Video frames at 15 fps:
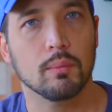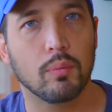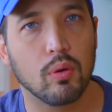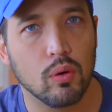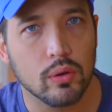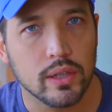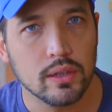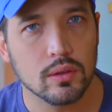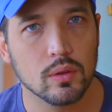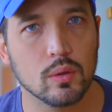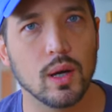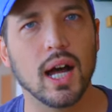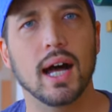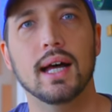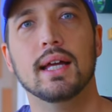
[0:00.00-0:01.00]

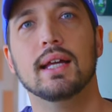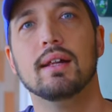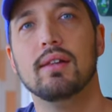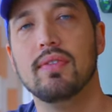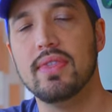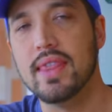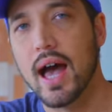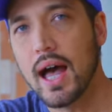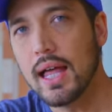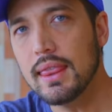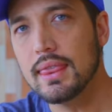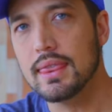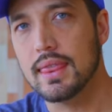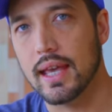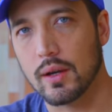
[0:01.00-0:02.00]
ポイントはな
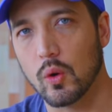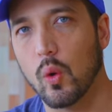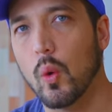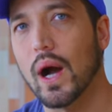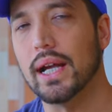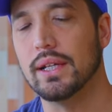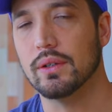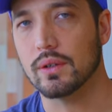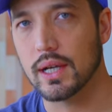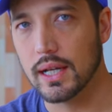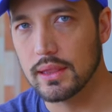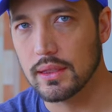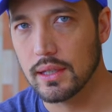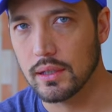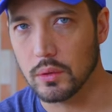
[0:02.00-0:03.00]
んで怖いの
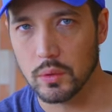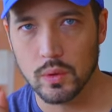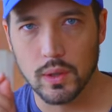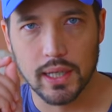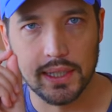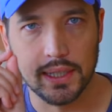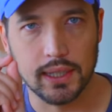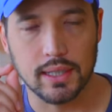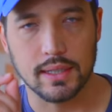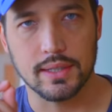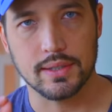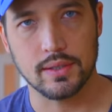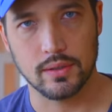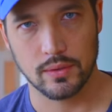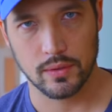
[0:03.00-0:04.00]
かっていうのを明らかに
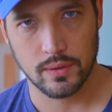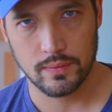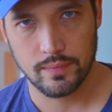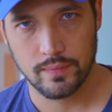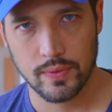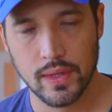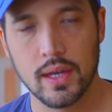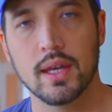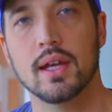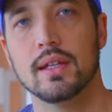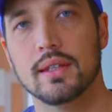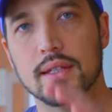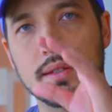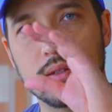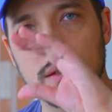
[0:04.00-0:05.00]
するの。
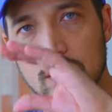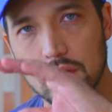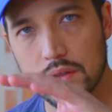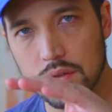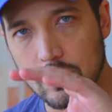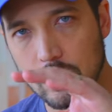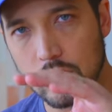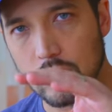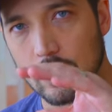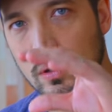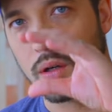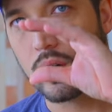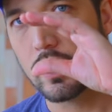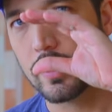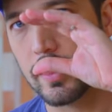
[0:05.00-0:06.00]
でする
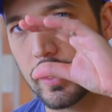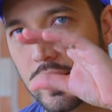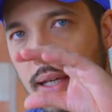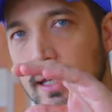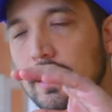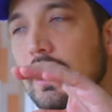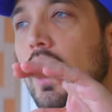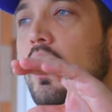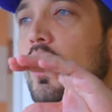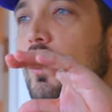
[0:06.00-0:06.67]
とね、いや